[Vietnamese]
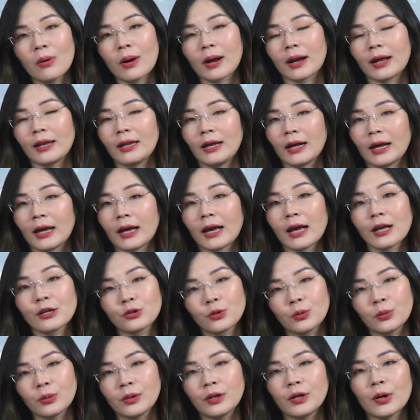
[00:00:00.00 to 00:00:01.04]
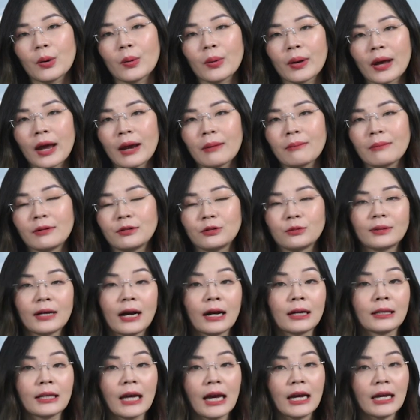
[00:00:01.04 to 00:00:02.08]
và cả những cái cách dùng kyoge mà chúng
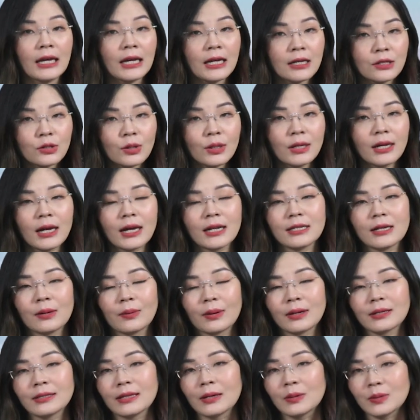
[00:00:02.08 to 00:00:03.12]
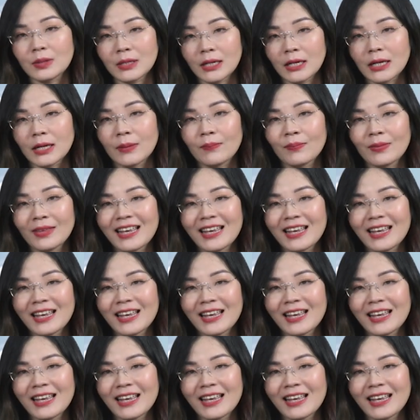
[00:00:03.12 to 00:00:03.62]
ta thấy ít xuất hiện trong các giáo trình.